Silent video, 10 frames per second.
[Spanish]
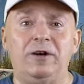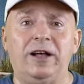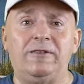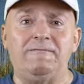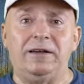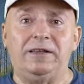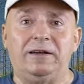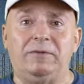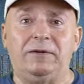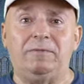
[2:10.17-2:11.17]
buena
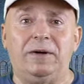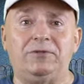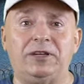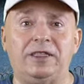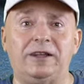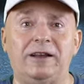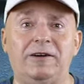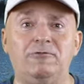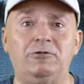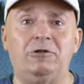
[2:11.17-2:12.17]
compañía, vamos a hacerla
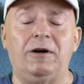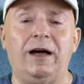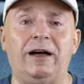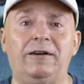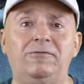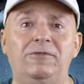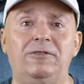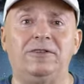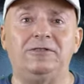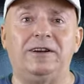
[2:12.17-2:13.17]
junto a
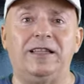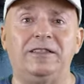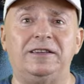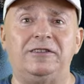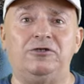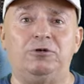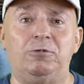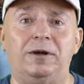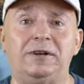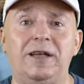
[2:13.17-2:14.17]
uno de los grandes
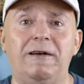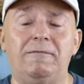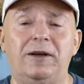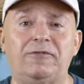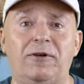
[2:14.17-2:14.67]
youtubers más